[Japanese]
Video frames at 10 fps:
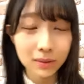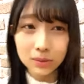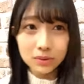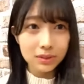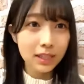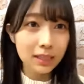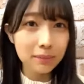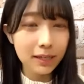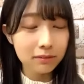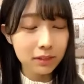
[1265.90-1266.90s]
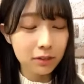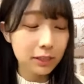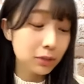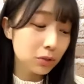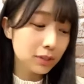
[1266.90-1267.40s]
ほんとね今やってる「
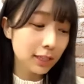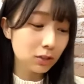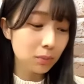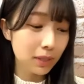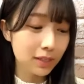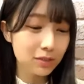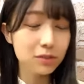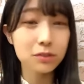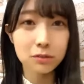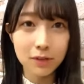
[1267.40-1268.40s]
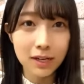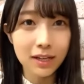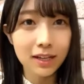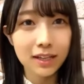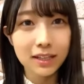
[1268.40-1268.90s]
リトルナイトメア2」
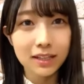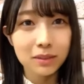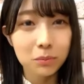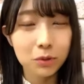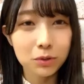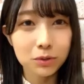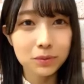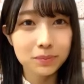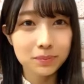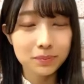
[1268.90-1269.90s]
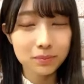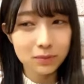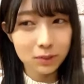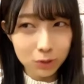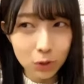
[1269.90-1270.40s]
はも
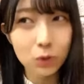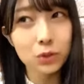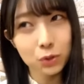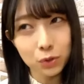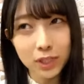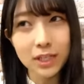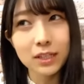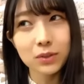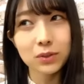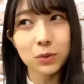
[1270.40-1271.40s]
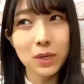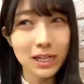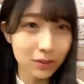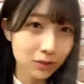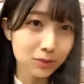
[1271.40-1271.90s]
う超衝撃の終わ
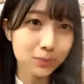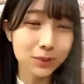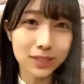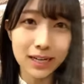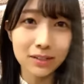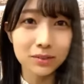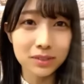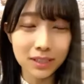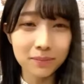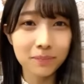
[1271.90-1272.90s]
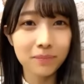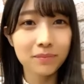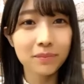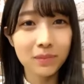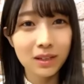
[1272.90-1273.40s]
りを迎えるので
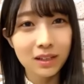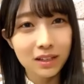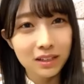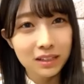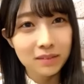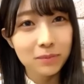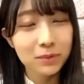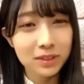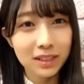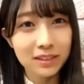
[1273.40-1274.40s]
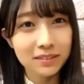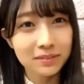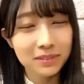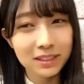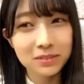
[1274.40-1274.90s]
もうね
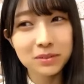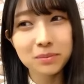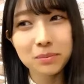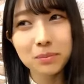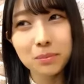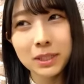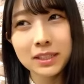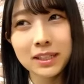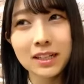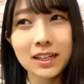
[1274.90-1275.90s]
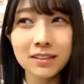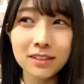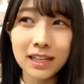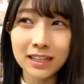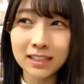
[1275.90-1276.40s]
あの3日間
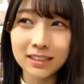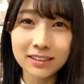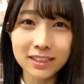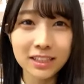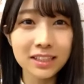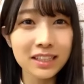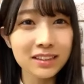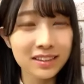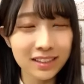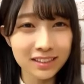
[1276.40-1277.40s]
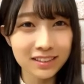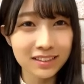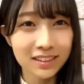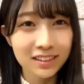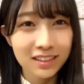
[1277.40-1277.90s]
ぐらい気になって
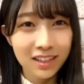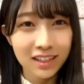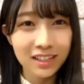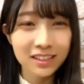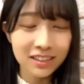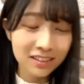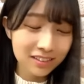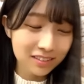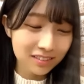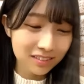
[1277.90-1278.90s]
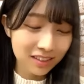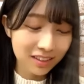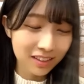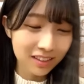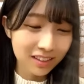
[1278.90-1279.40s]
あれなんであ
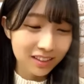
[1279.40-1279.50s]
れえー、っ